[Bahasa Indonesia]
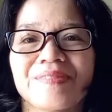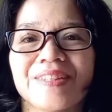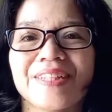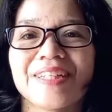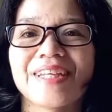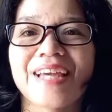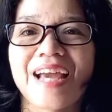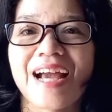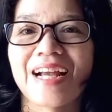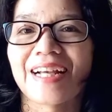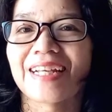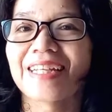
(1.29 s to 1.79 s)

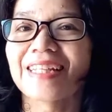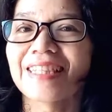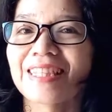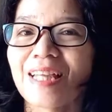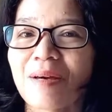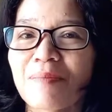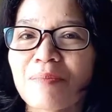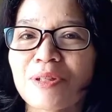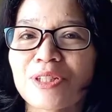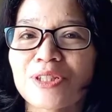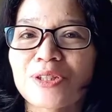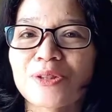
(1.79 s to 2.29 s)
Ya, kita
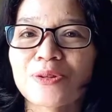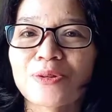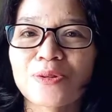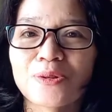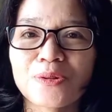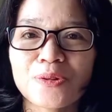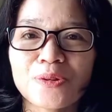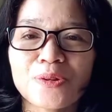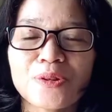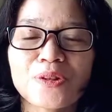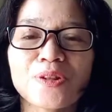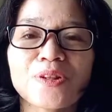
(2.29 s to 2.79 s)

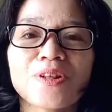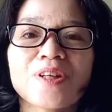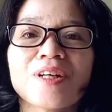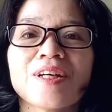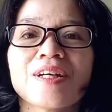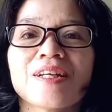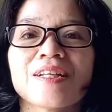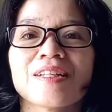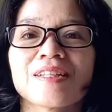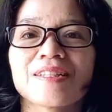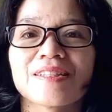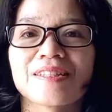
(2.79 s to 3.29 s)
bersyukur
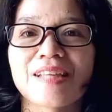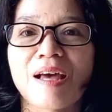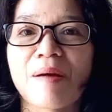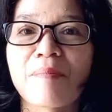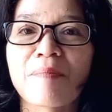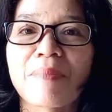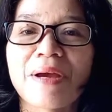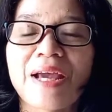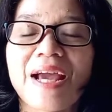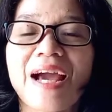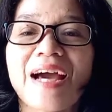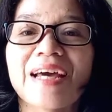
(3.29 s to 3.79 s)

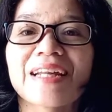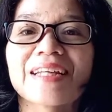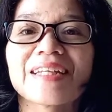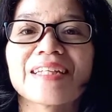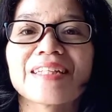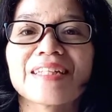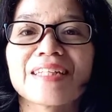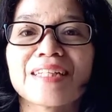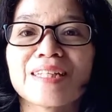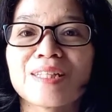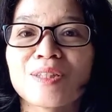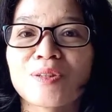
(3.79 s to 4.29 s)
sampai hari
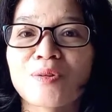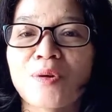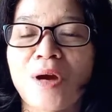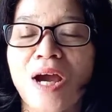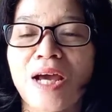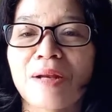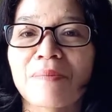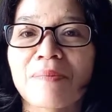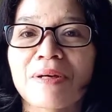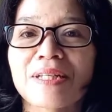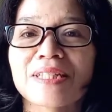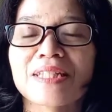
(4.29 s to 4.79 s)
ini
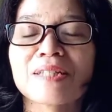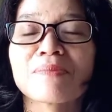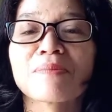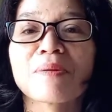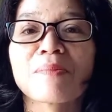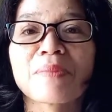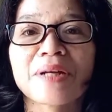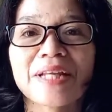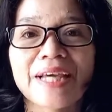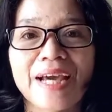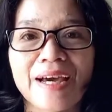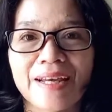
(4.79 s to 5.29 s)
Tuhan masih
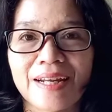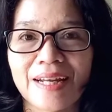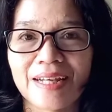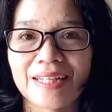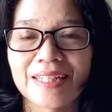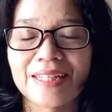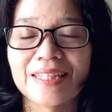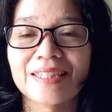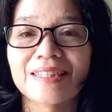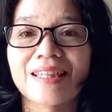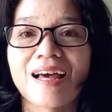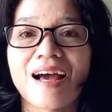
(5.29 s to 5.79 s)
memelihara
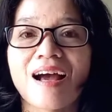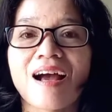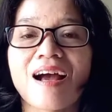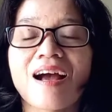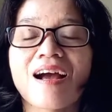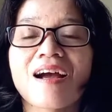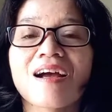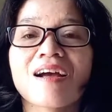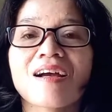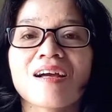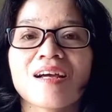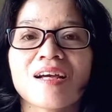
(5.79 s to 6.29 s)

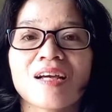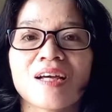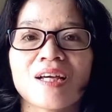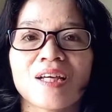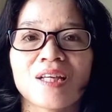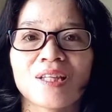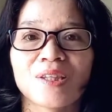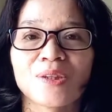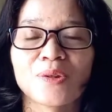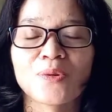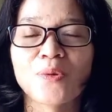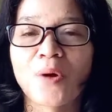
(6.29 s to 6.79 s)
kita,
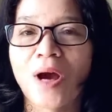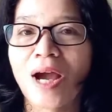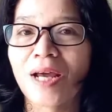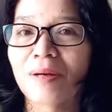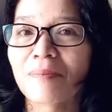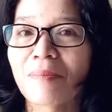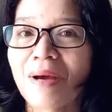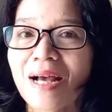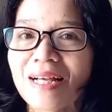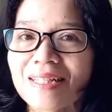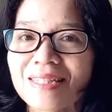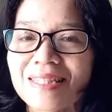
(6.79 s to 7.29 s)
Tuhan
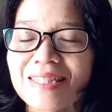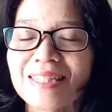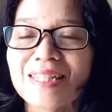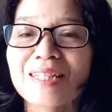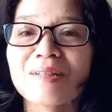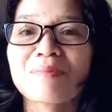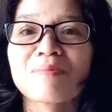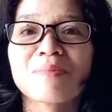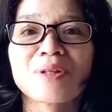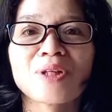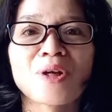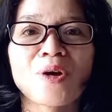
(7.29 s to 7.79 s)
masih
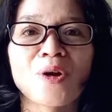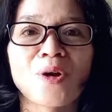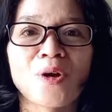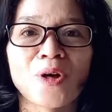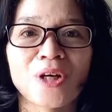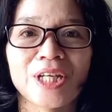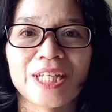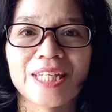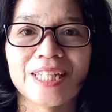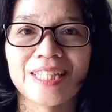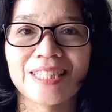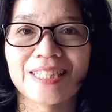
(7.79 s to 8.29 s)

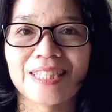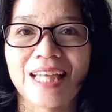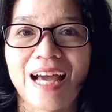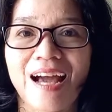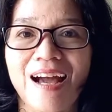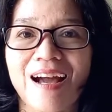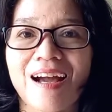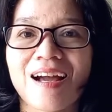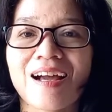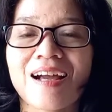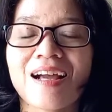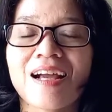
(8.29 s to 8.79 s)
menolong
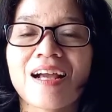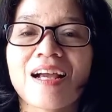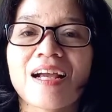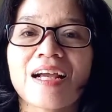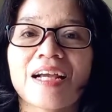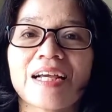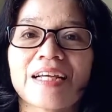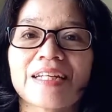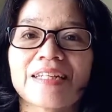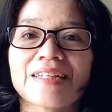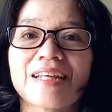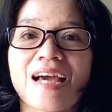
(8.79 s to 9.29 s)
kita.
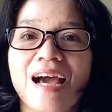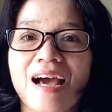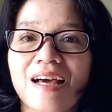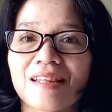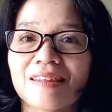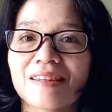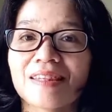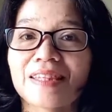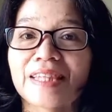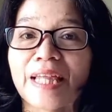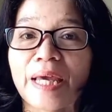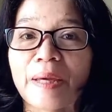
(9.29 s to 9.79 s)

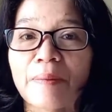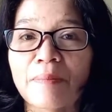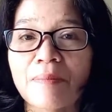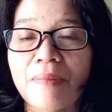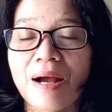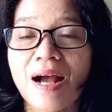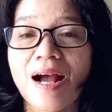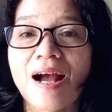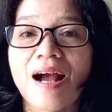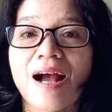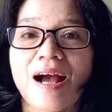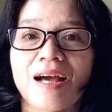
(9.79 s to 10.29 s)
Dan
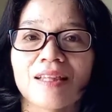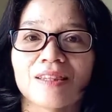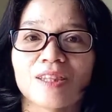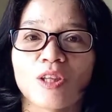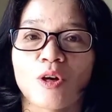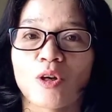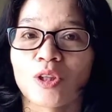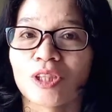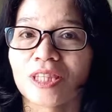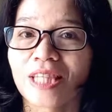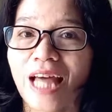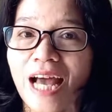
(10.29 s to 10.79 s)
tema
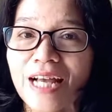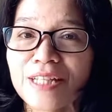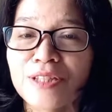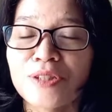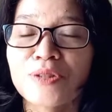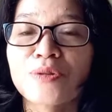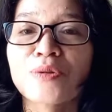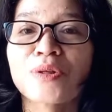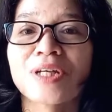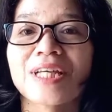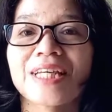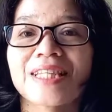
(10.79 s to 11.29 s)
atau
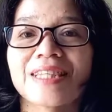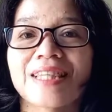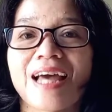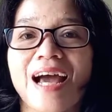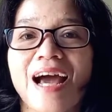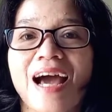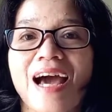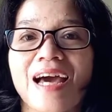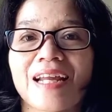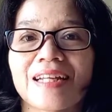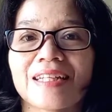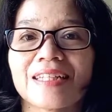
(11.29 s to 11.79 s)
tajuk kita
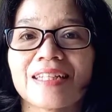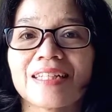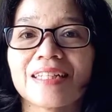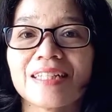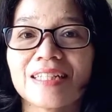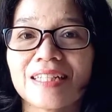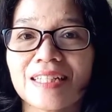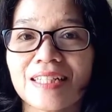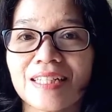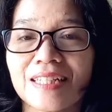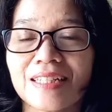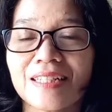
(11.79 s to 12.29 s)
hari
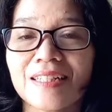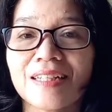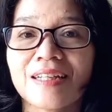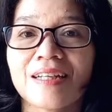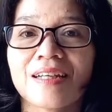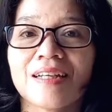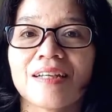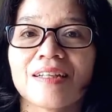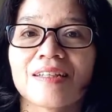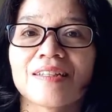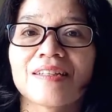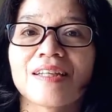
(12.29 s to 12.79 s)
ini
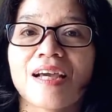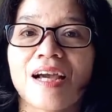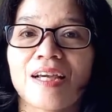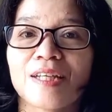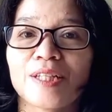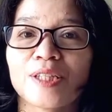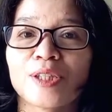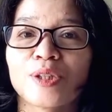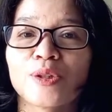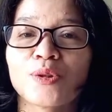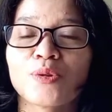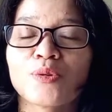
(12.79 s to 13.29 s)

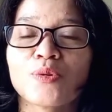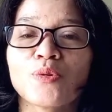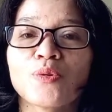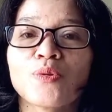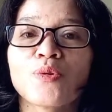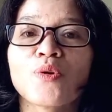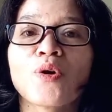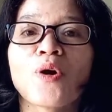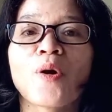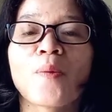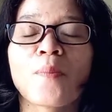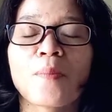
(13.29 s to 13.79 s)

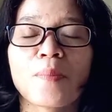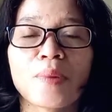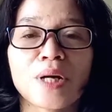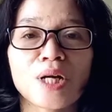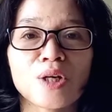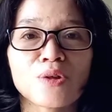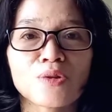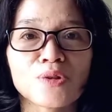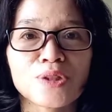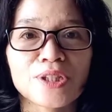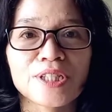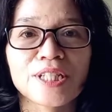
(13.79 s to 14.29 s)
yaitu
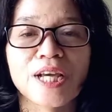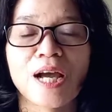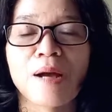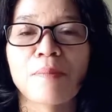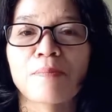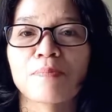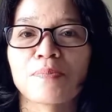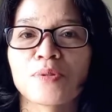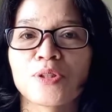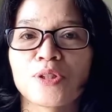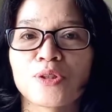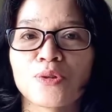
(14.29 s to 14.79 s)

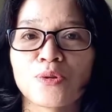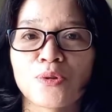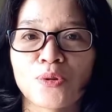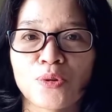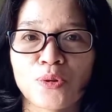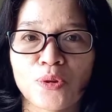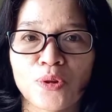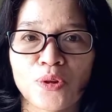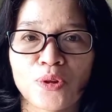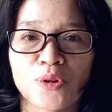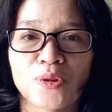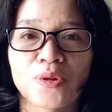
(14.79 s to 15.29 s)
mengucap
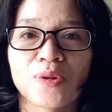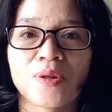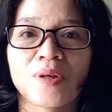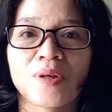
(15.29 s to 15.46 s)
syukur.